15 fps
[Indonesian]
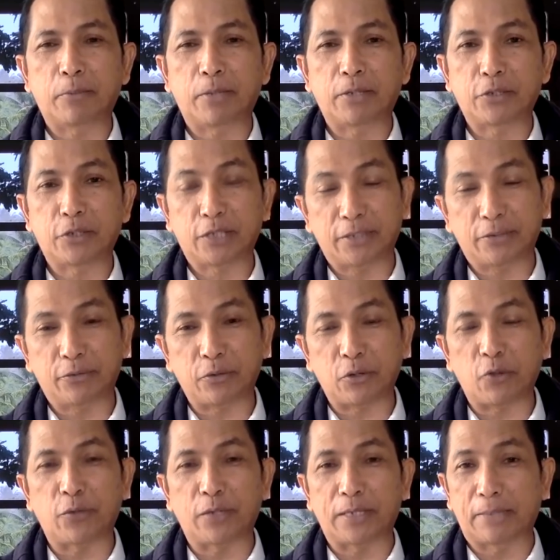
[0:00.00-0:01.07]
positif
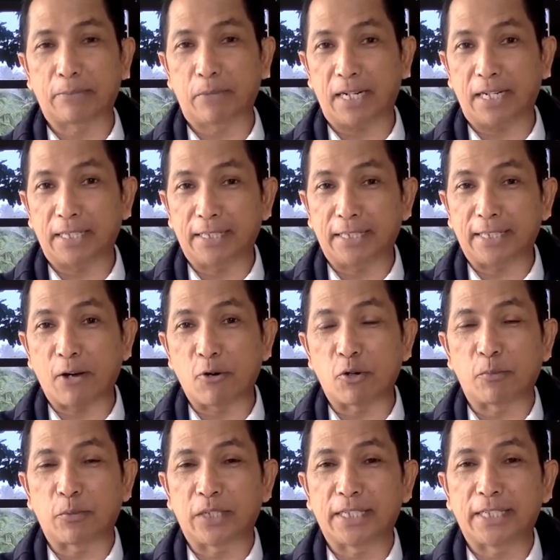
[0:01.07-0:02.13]
COVID dan bahkan kita
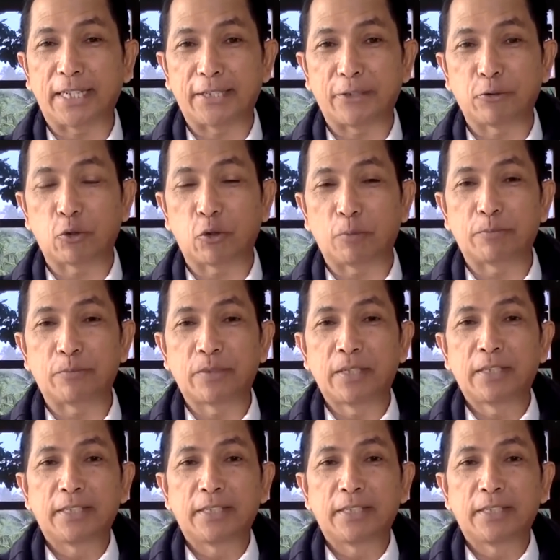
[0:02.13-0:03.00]
tahu kemudian dia dihukum